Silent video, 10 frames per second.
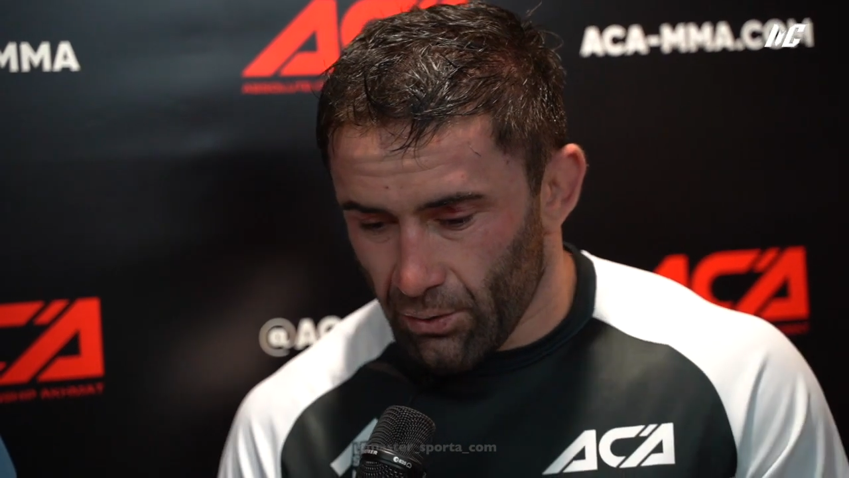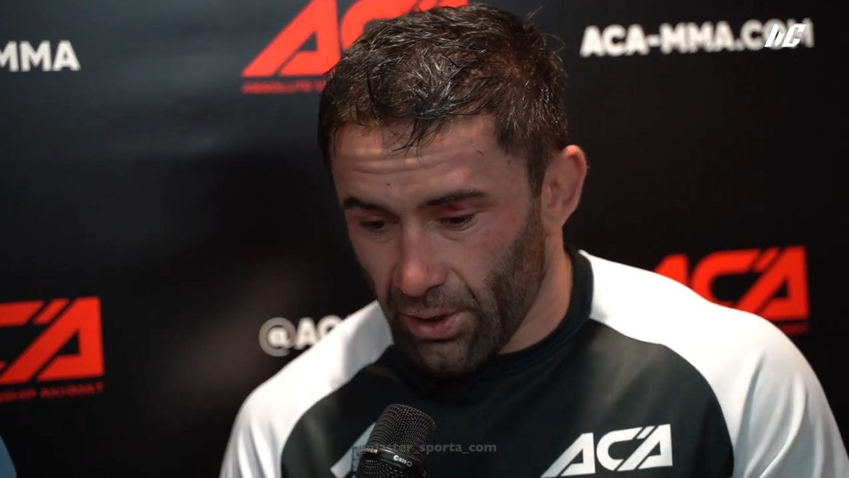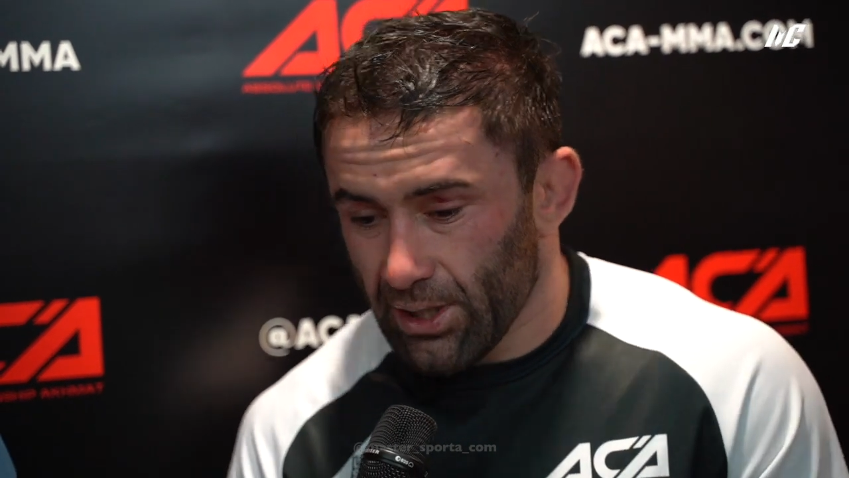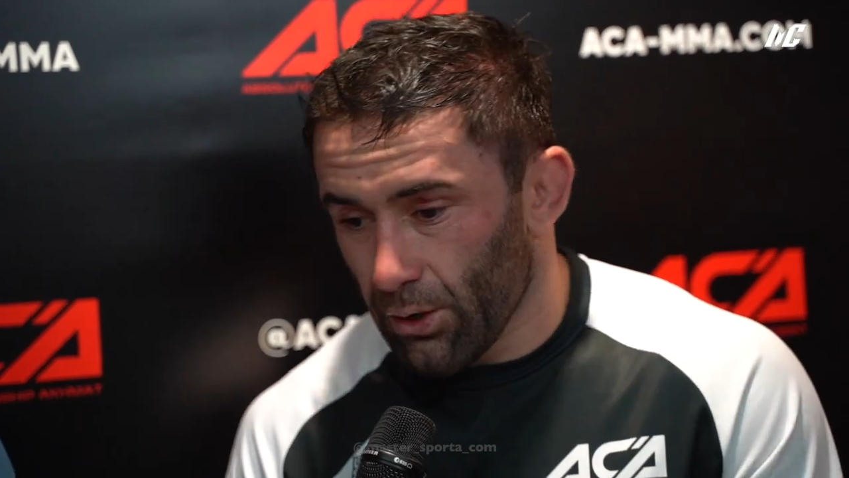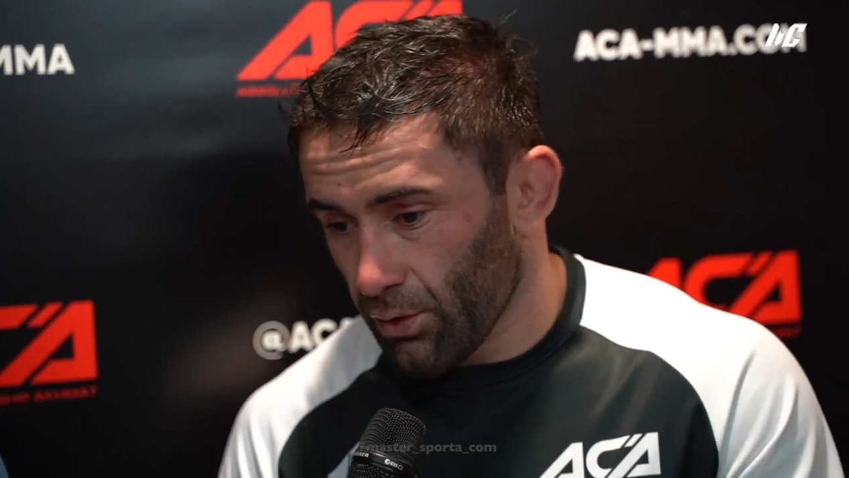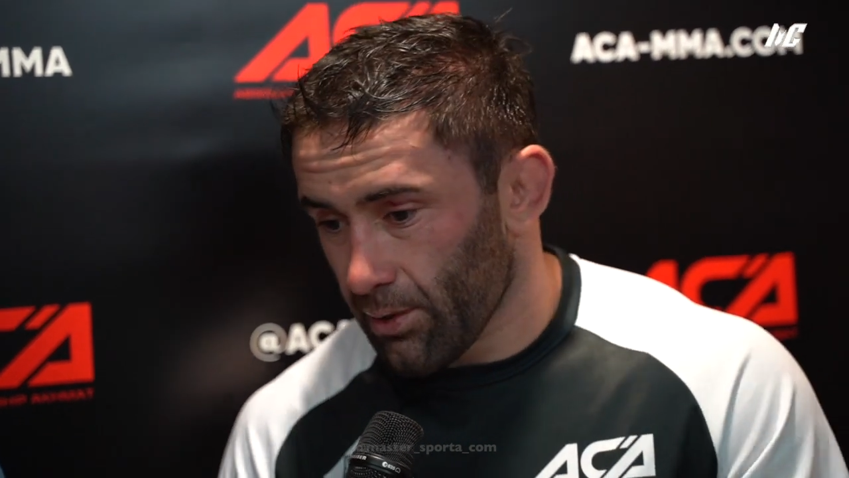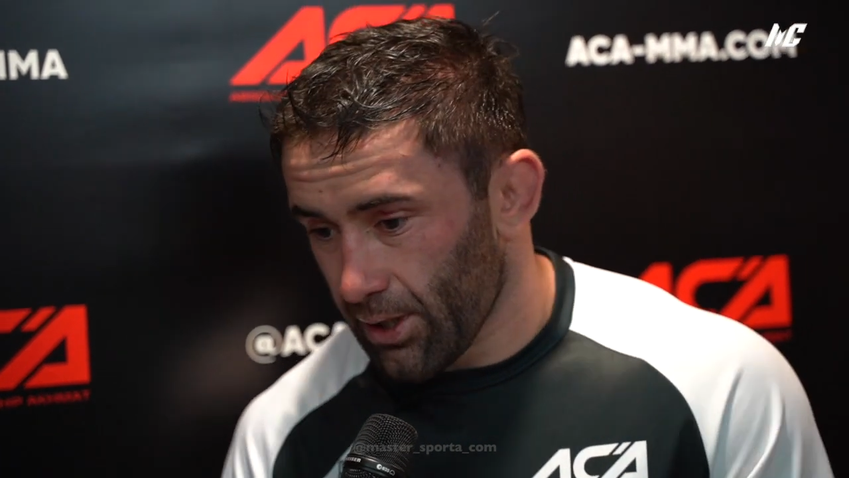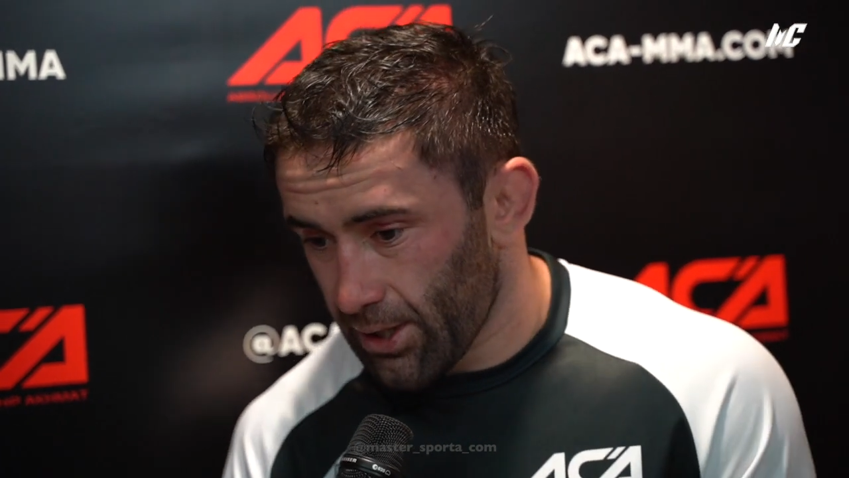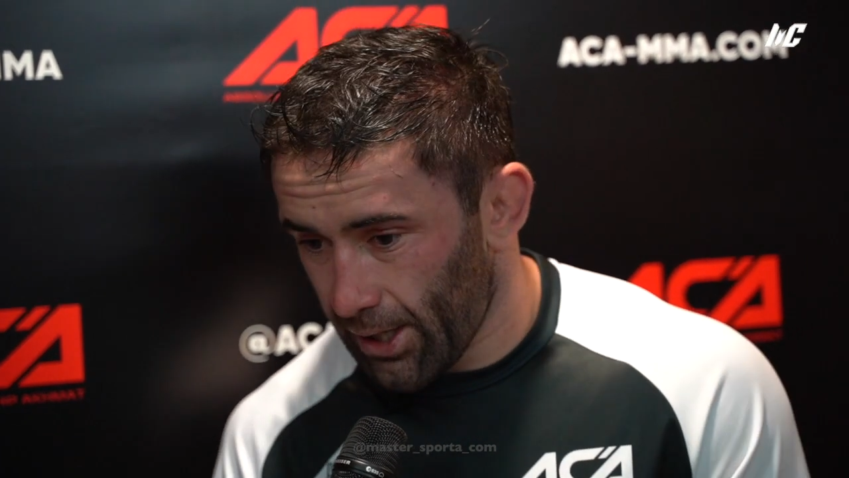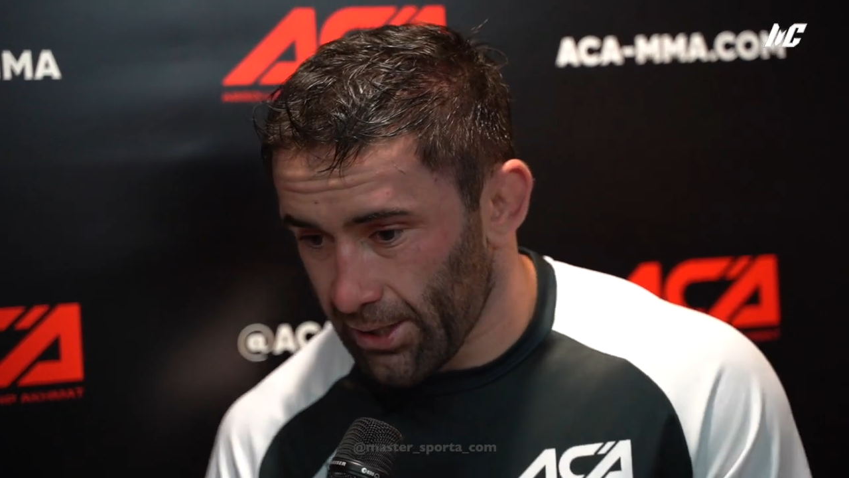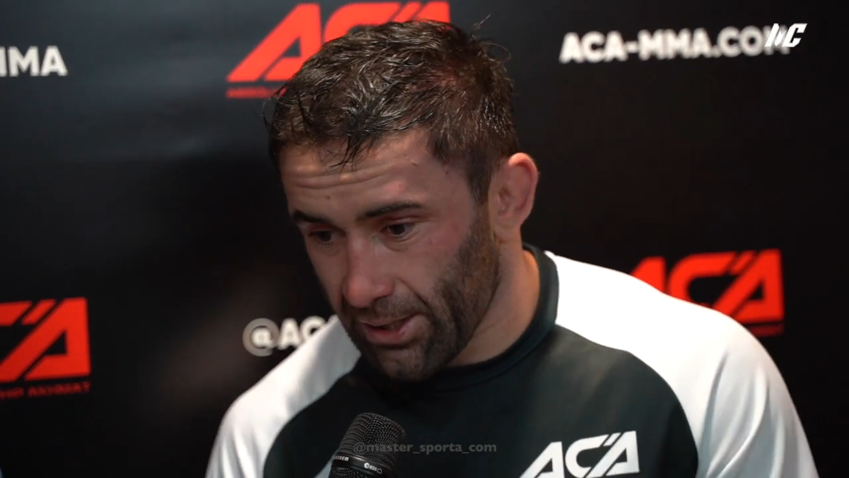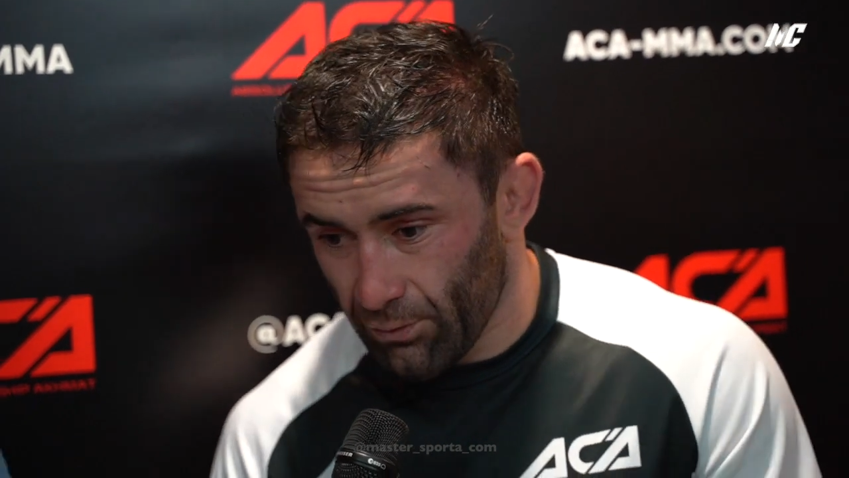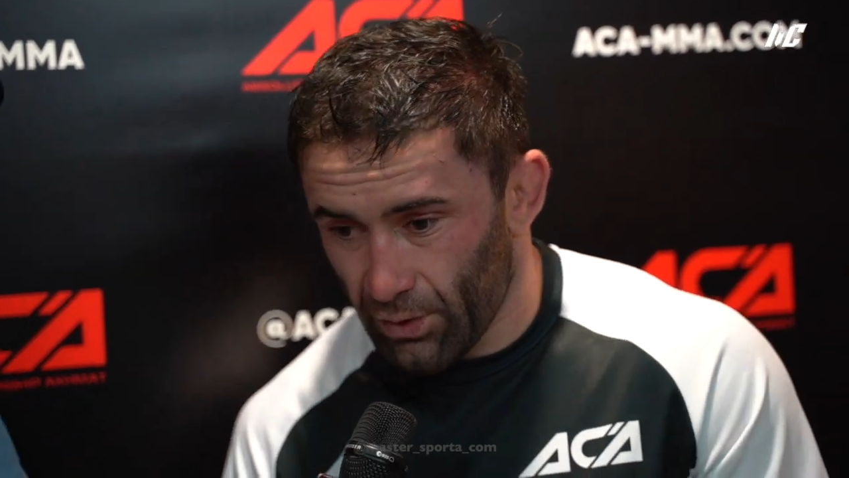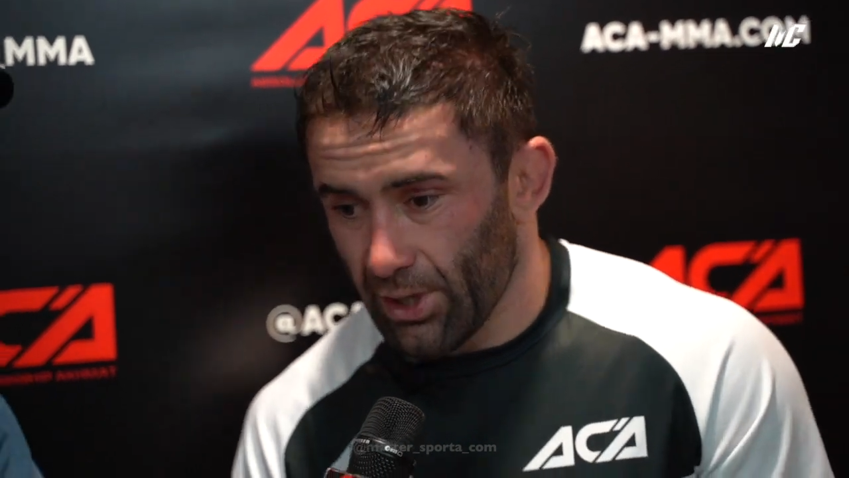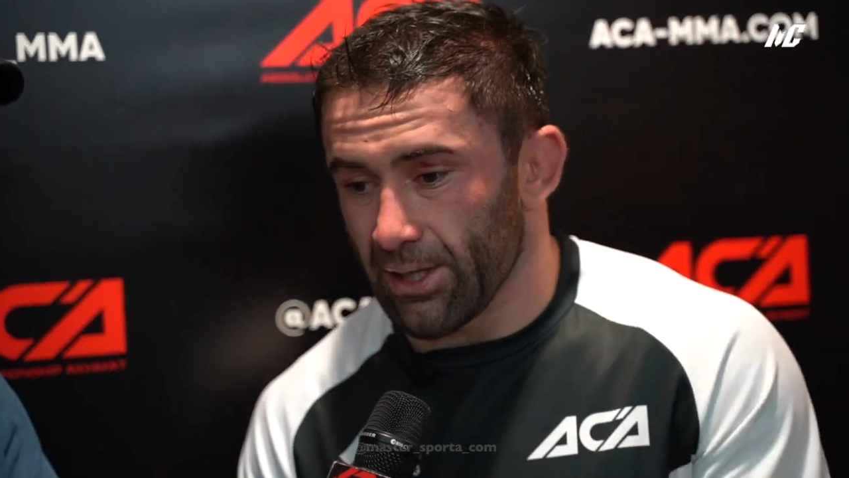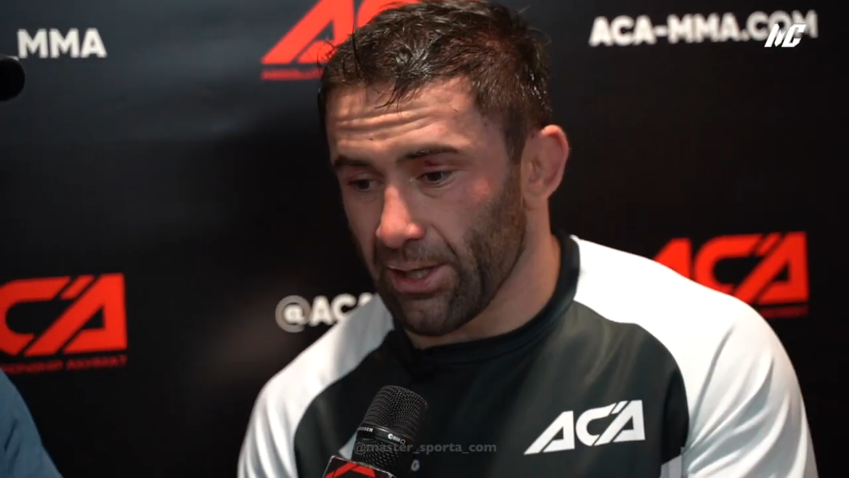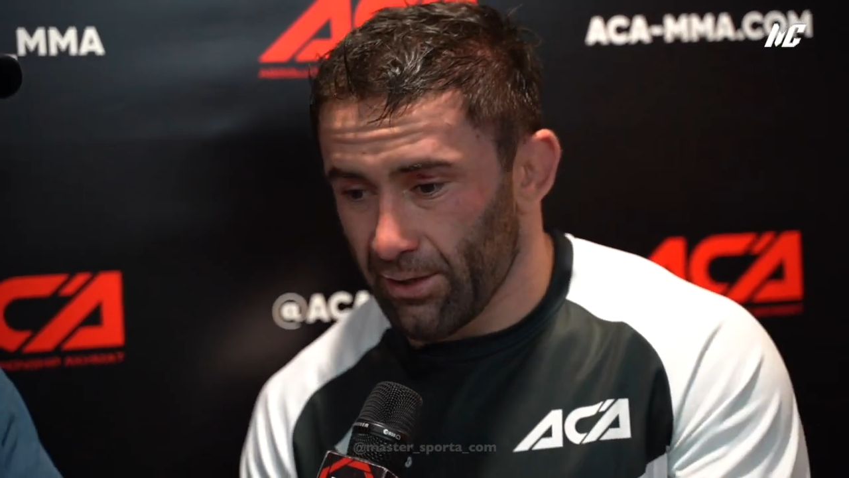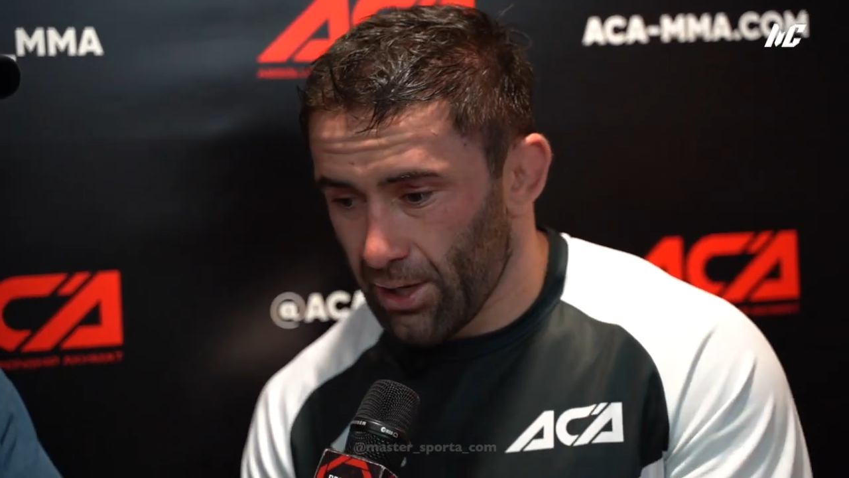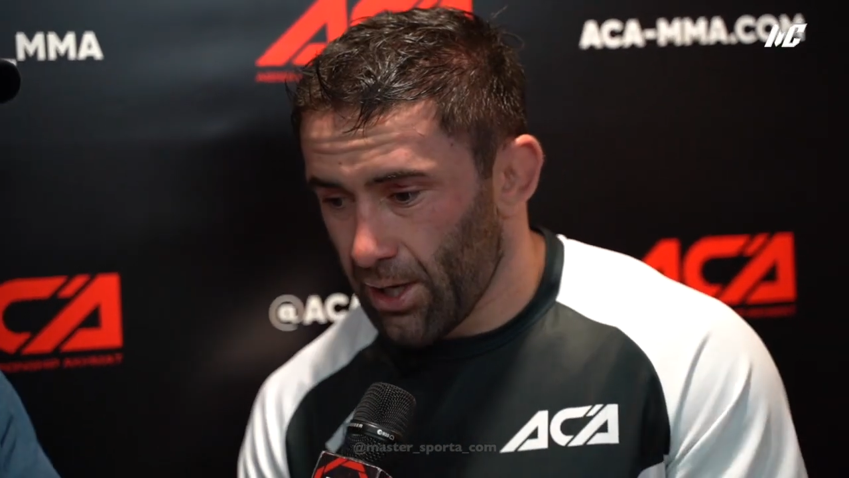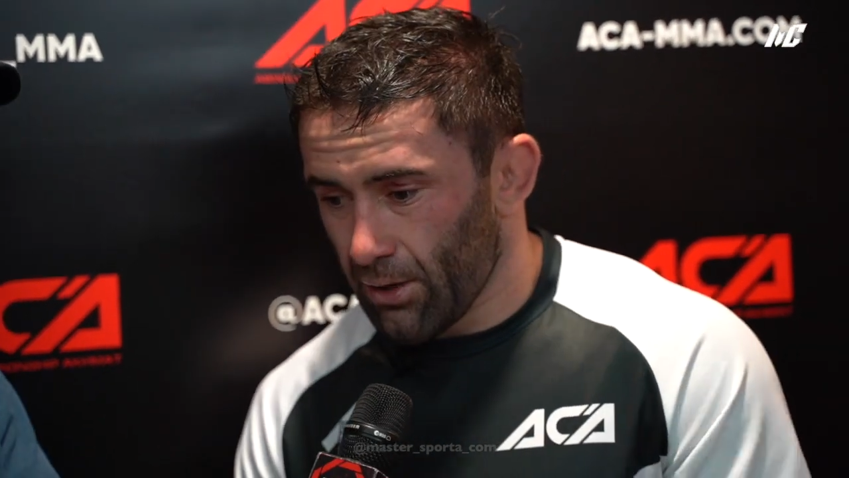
Но если он мне даст, ну, если